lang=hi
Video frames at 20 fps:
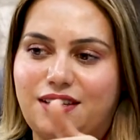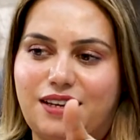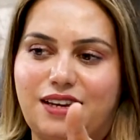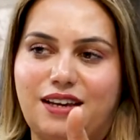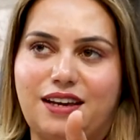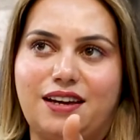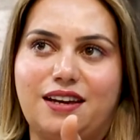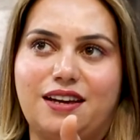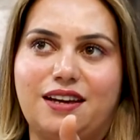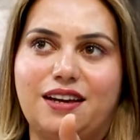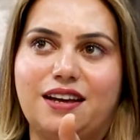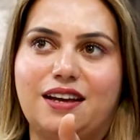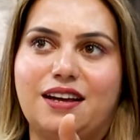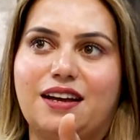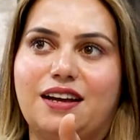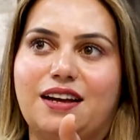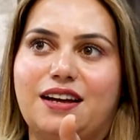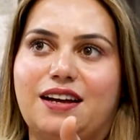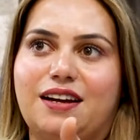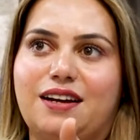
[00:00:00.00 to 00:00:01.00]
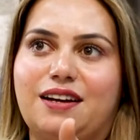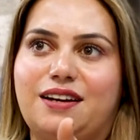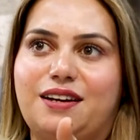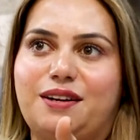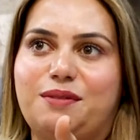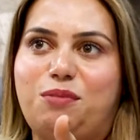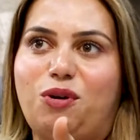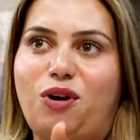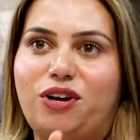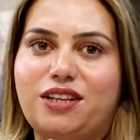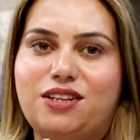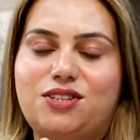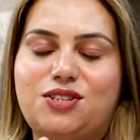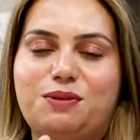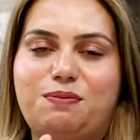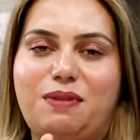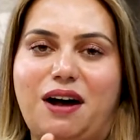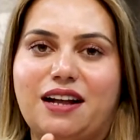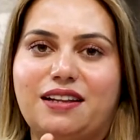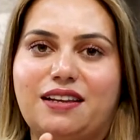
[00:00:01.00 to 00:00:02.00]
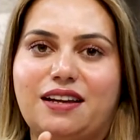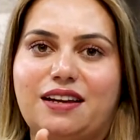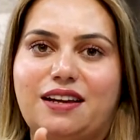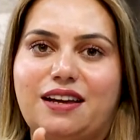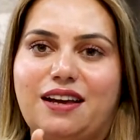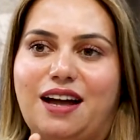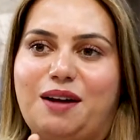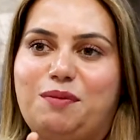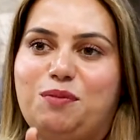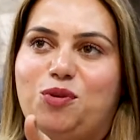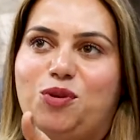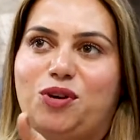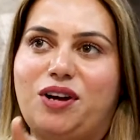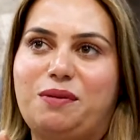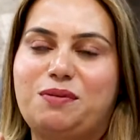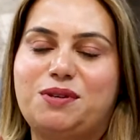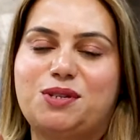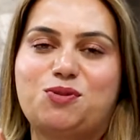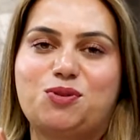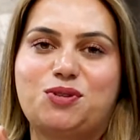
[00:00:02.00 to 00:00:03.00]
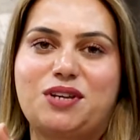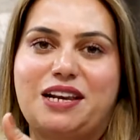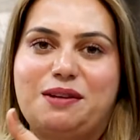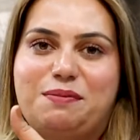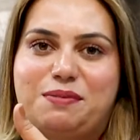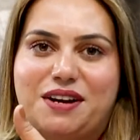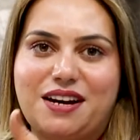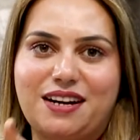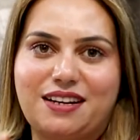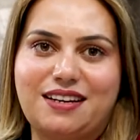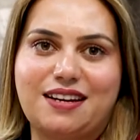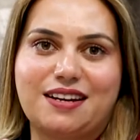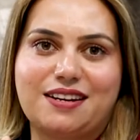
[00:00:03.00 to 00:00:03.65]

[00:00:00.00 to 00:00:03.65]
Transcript: ये बहुत अच्छी बात है कि हम लोग अब इसको सेलिब्रेट